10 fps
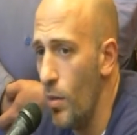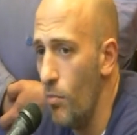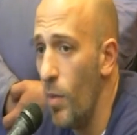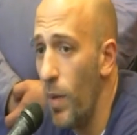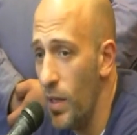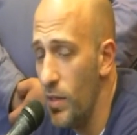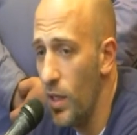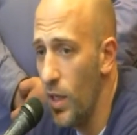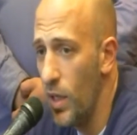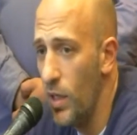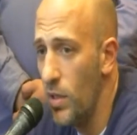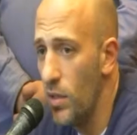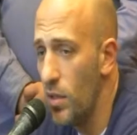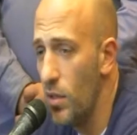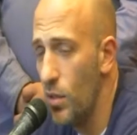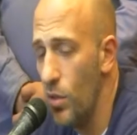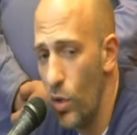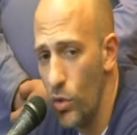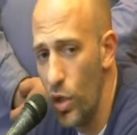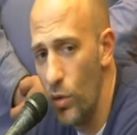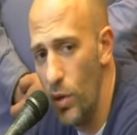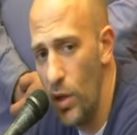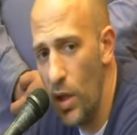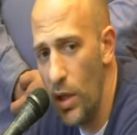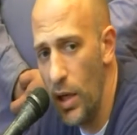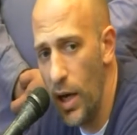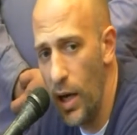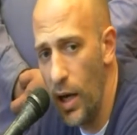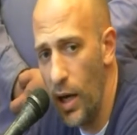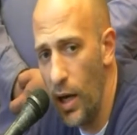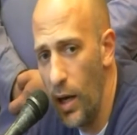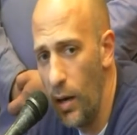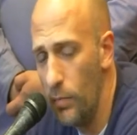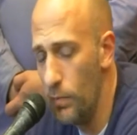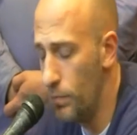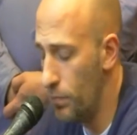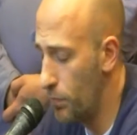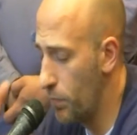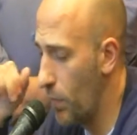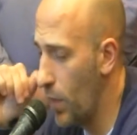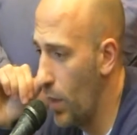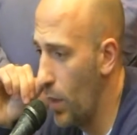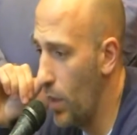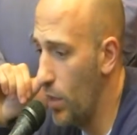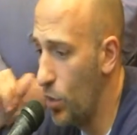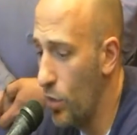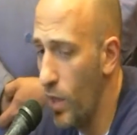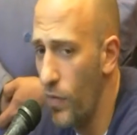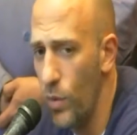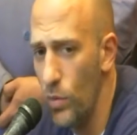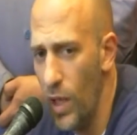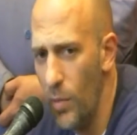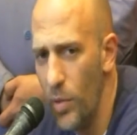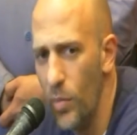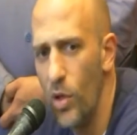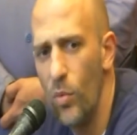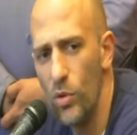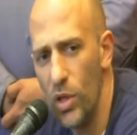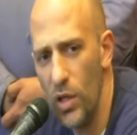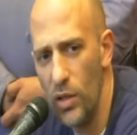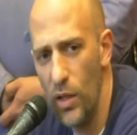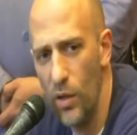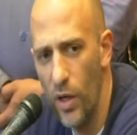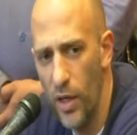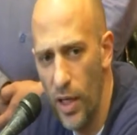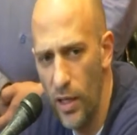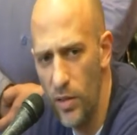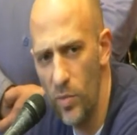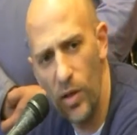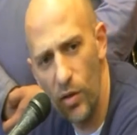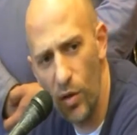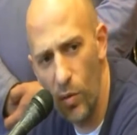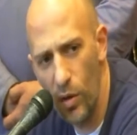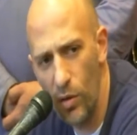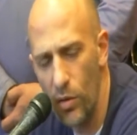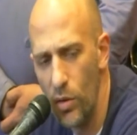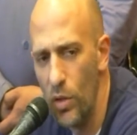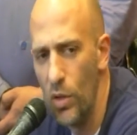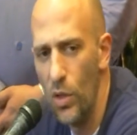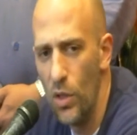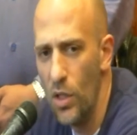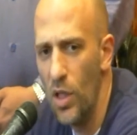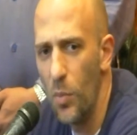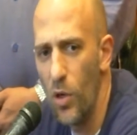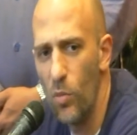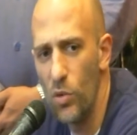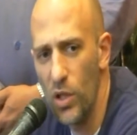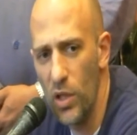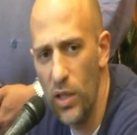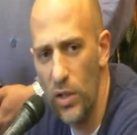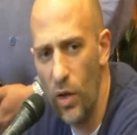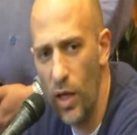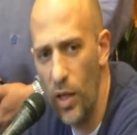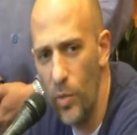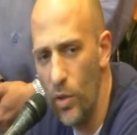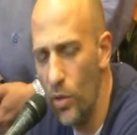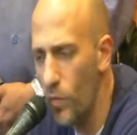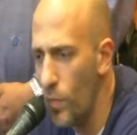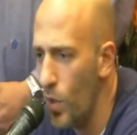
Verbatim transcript: Me parece que en ese sentido, José Luis, desde la mm, gestión de la facultad, primero como secretario general, si mal no recuerdo, y después como secretario académico,